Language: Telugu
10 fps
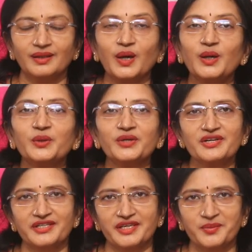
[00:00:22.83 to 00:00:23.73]
కళ్ళు కూడా
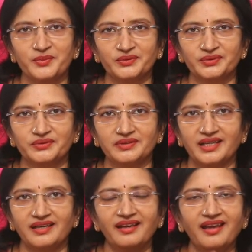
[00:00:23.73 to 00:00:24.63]
డ్రై అయిపోతూ
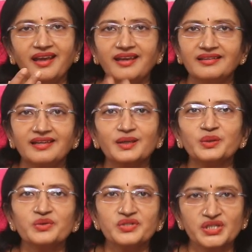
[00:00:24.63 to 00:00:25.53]
ఉంటాయి హెయిర్
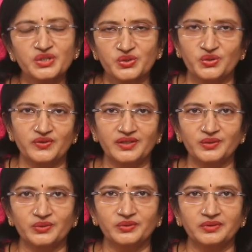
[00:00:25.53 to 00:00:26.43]
దగ్గర నుంచి టో
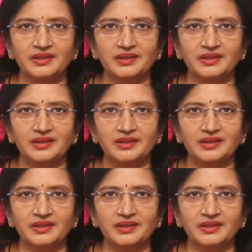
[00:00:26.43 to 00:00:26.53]
వరకు